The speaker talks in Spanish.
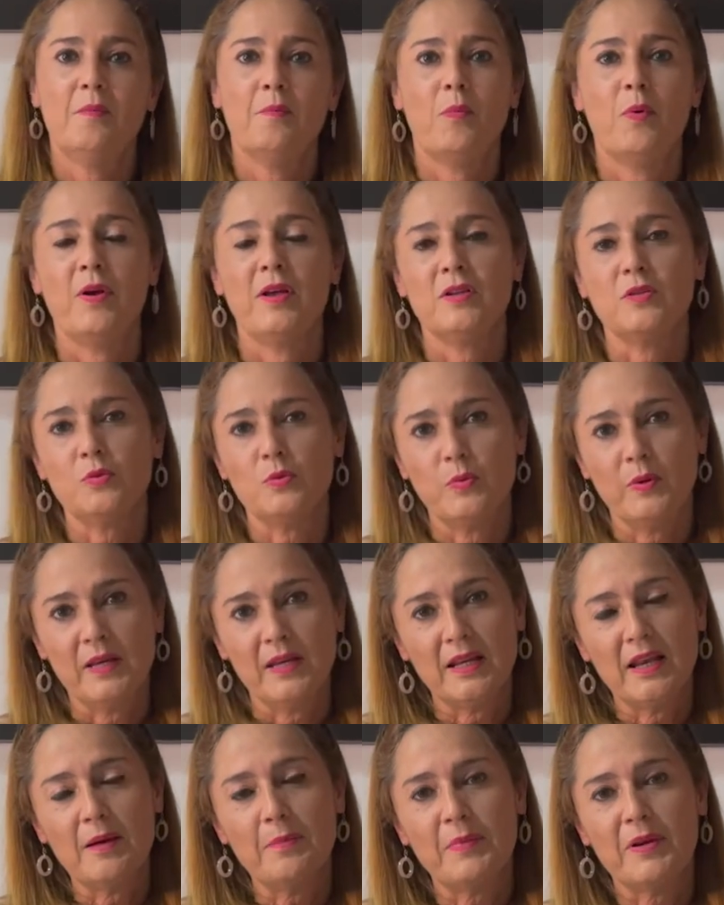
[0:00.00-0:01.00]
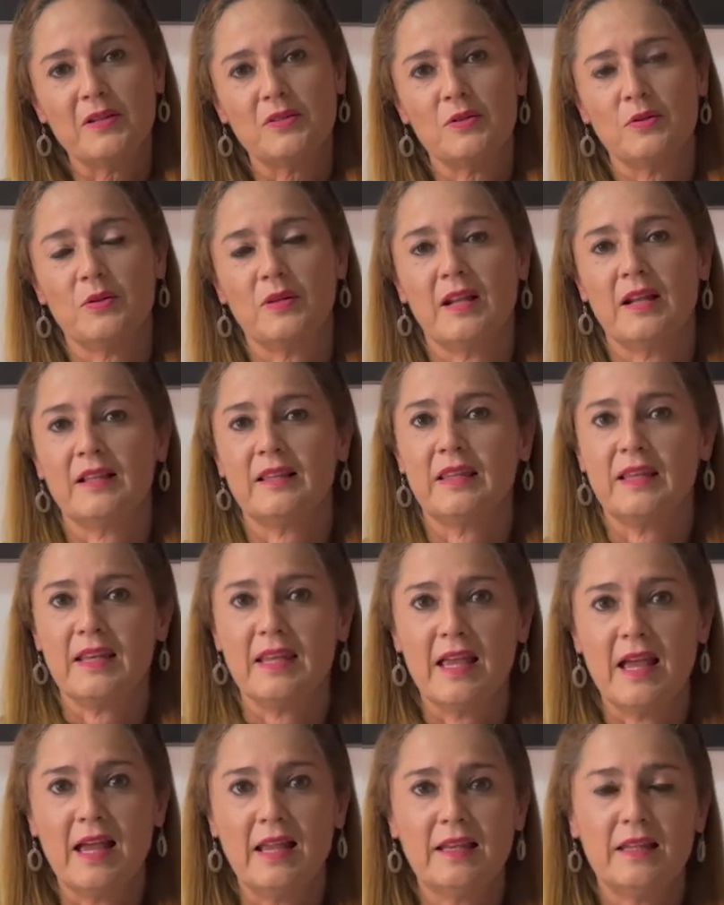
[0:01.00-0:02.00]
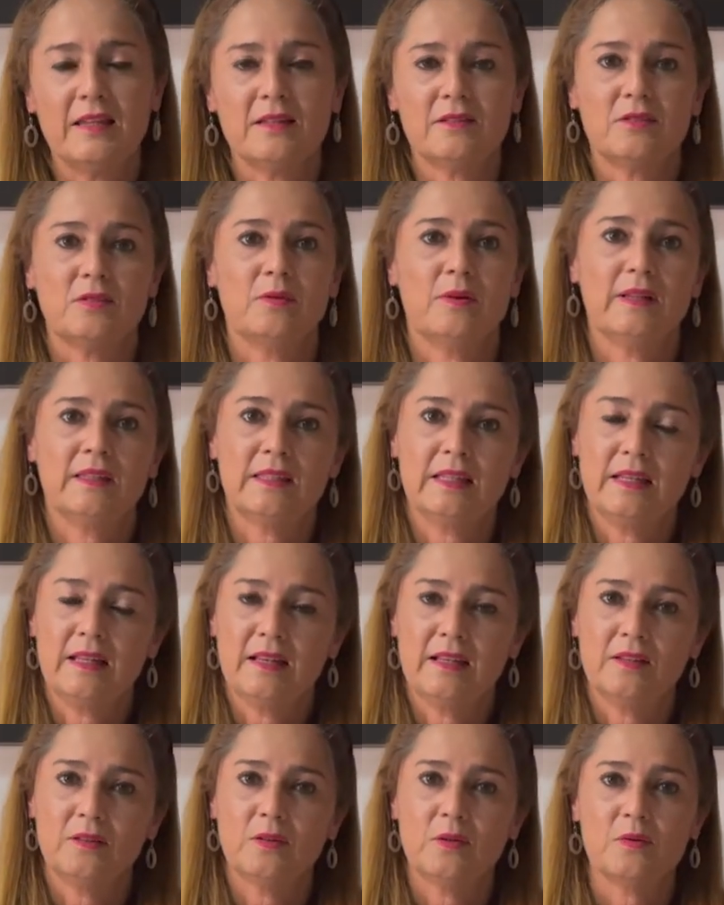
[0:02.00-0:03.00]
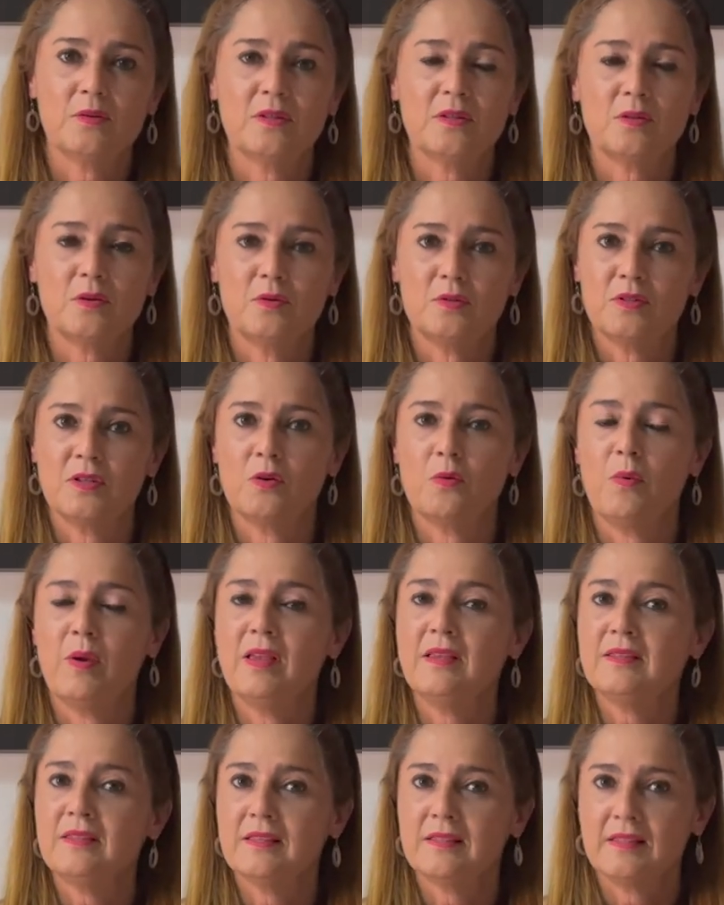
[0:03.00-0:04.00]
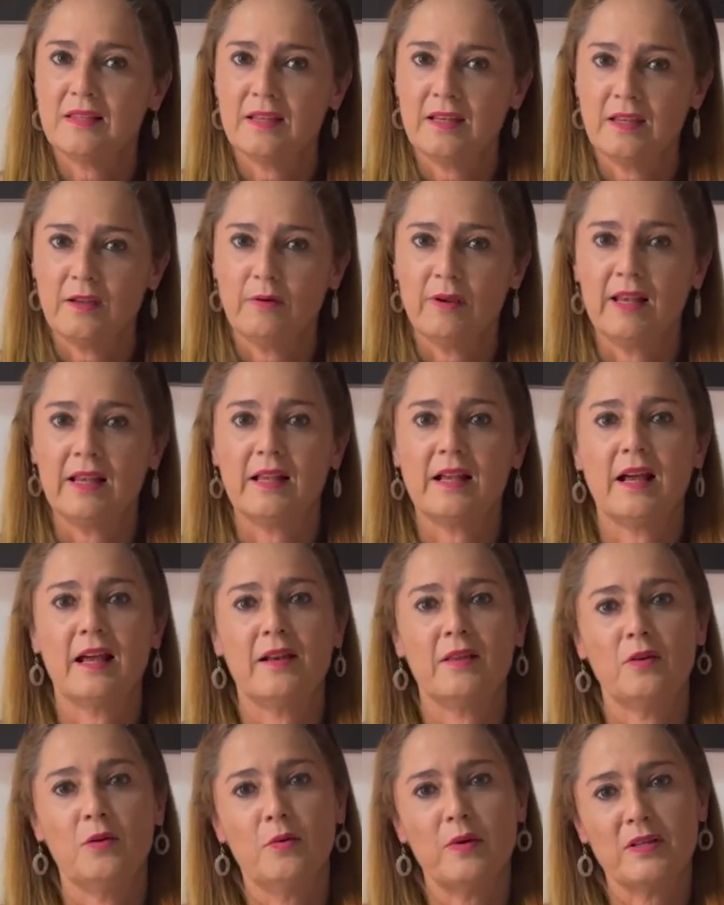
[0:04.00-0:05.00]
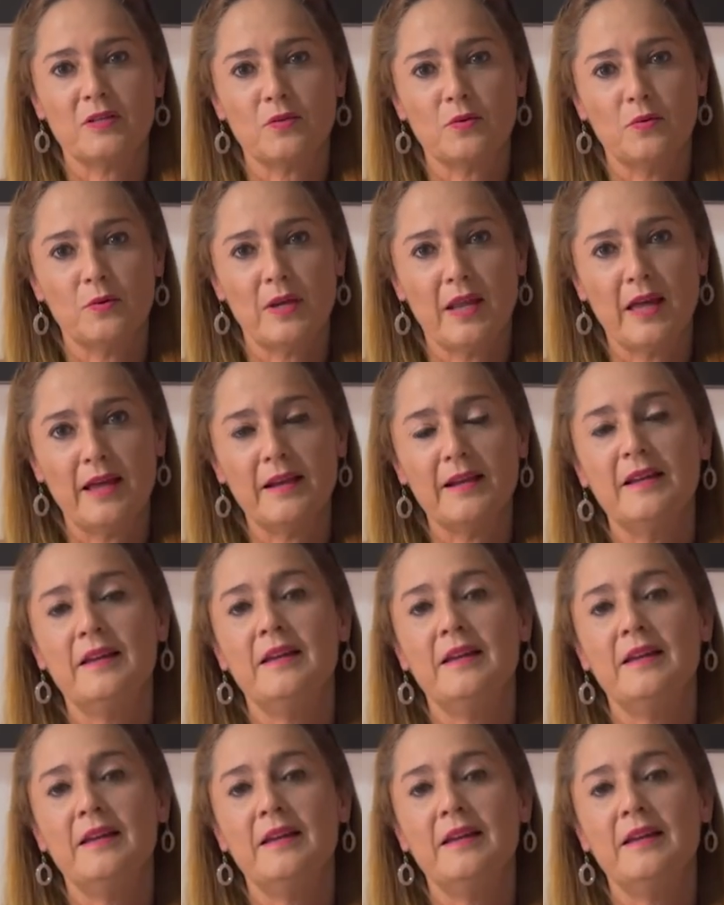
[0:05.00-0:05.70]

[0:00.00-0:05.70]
puede subir la presión arterial y esto va a tener entonces consecuencias a nivel cardiovascular,